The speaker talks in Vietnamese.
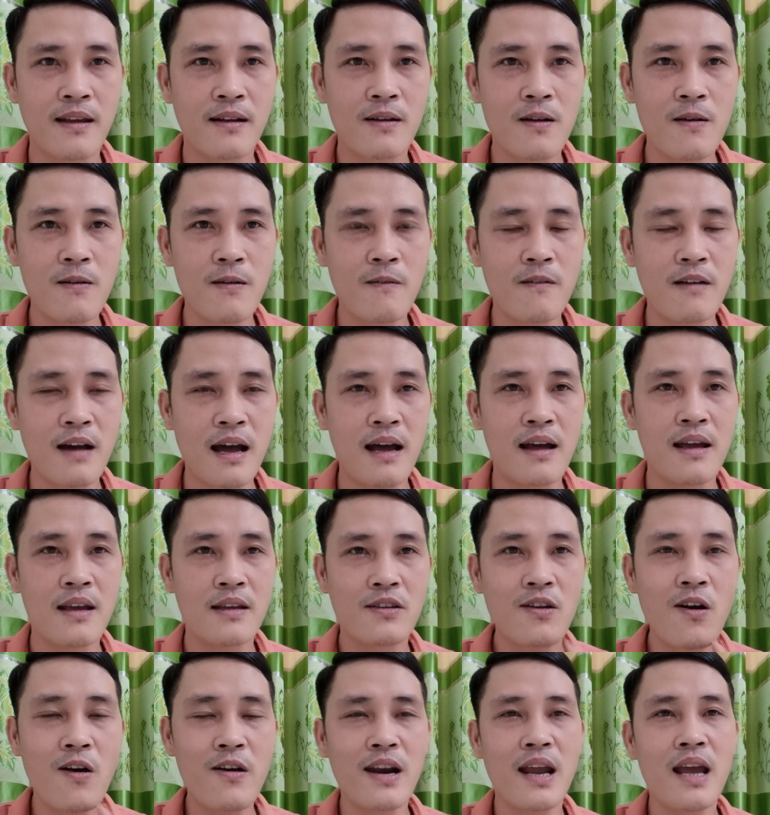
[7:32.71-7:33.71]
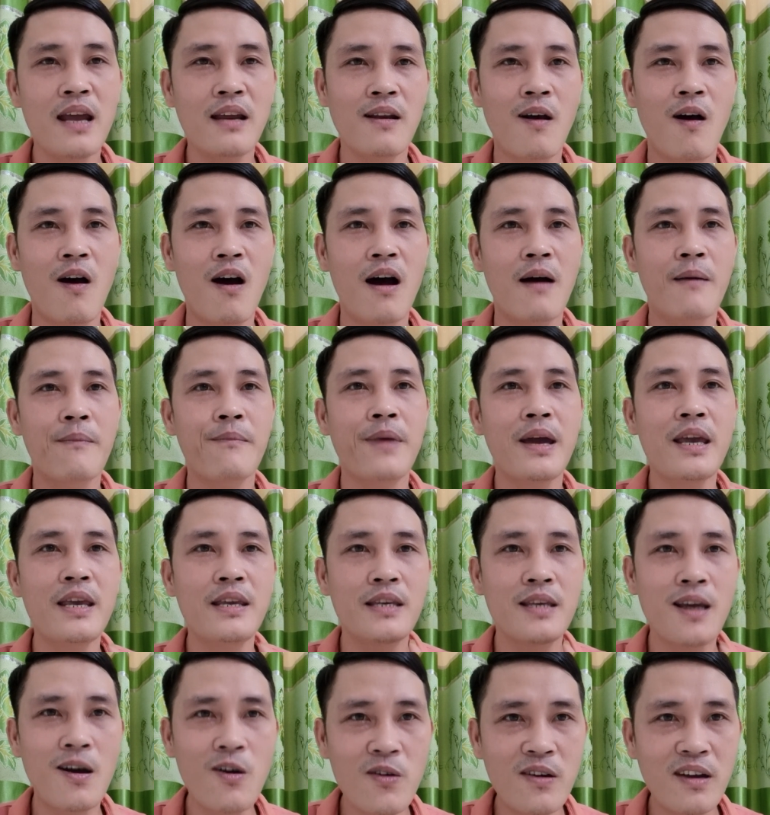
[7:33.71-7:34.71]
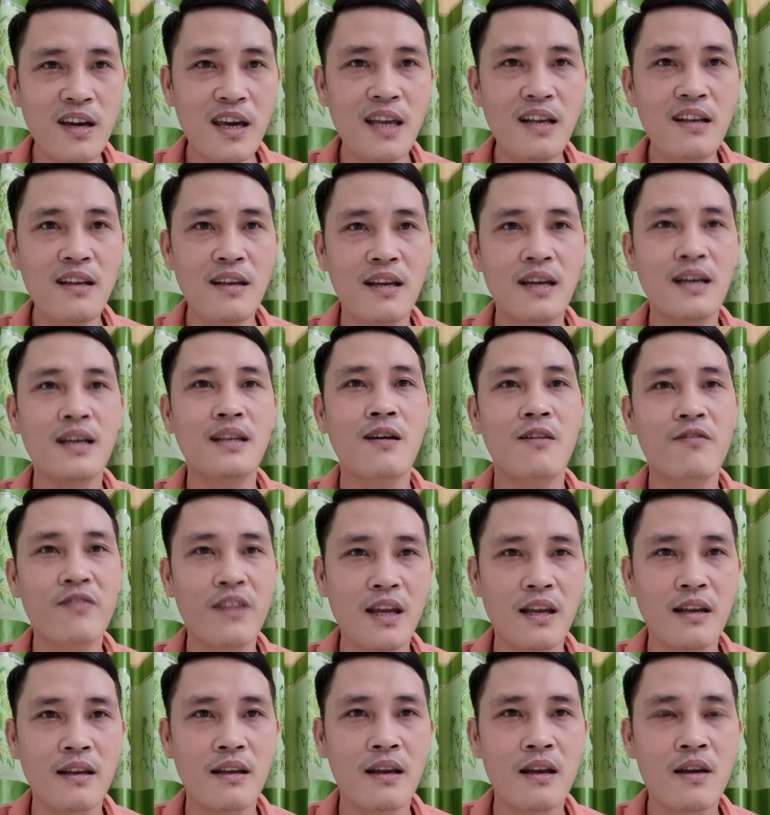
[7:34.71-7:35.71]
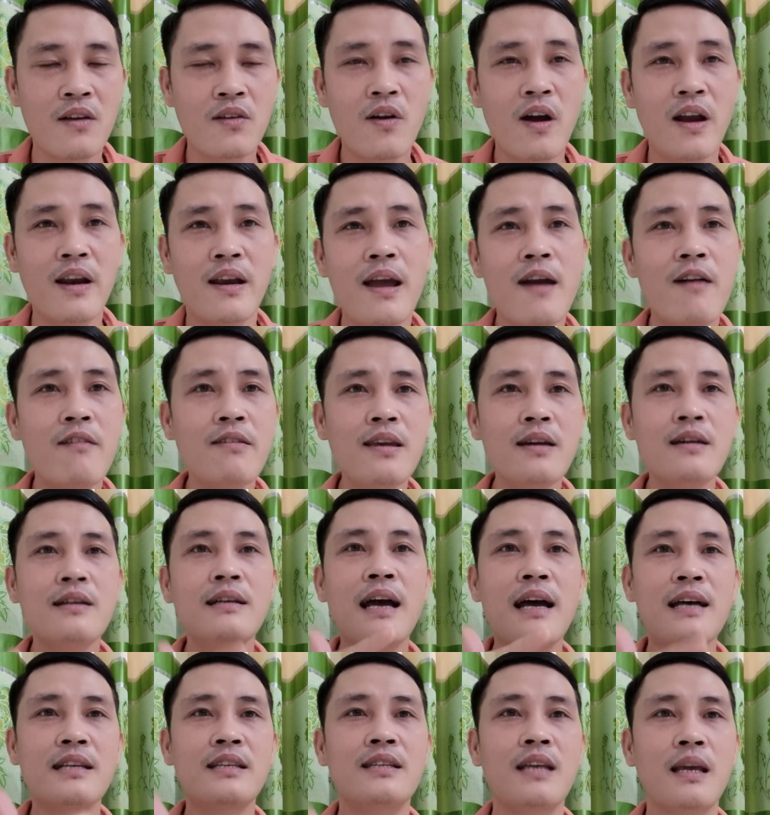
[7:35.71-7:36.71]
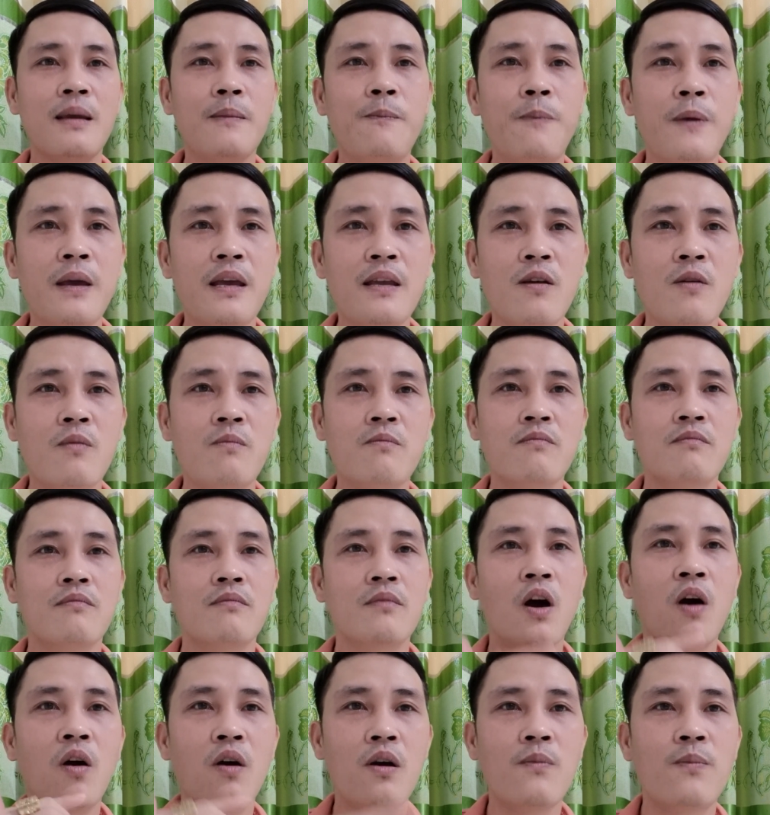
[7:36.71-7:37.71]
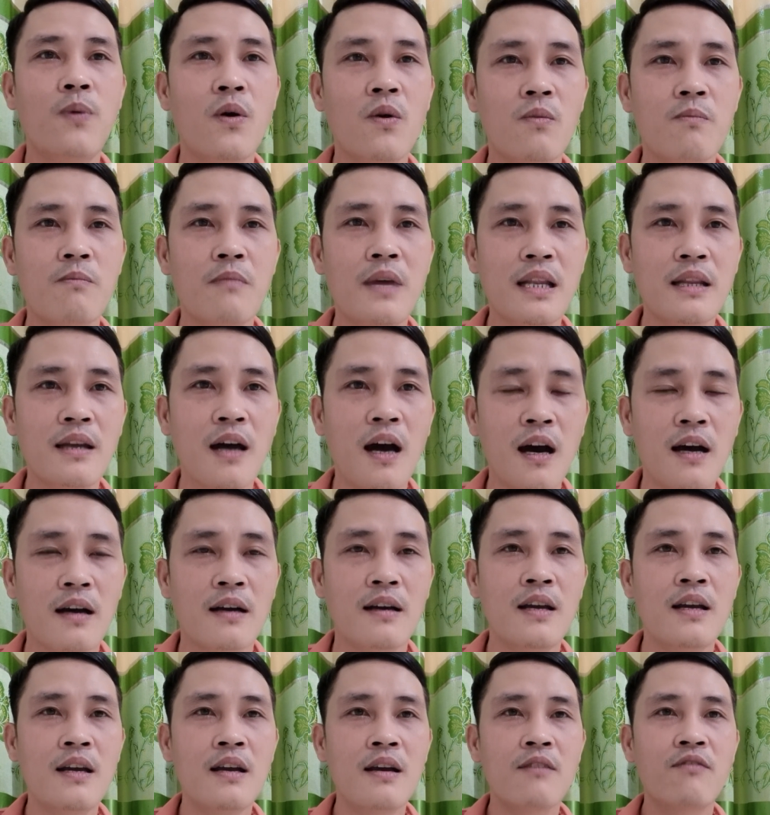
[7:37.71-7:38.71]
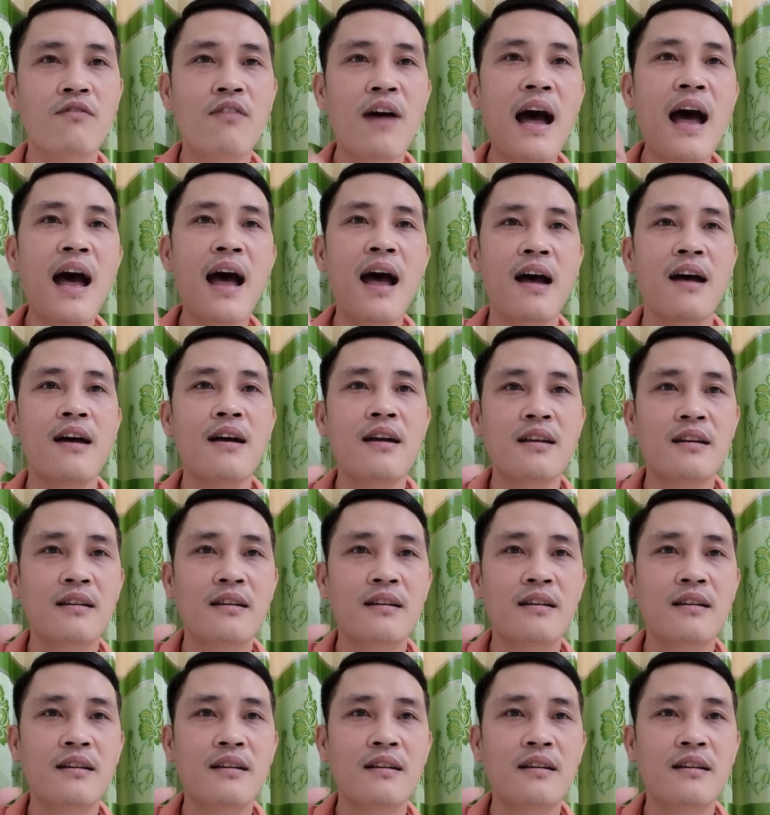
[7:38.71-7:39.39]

đúng không ạ cho nên họ mới giấu kín những cái thông tin còn nếu như ca sĩ Phi Nhung hồi phục bình thường và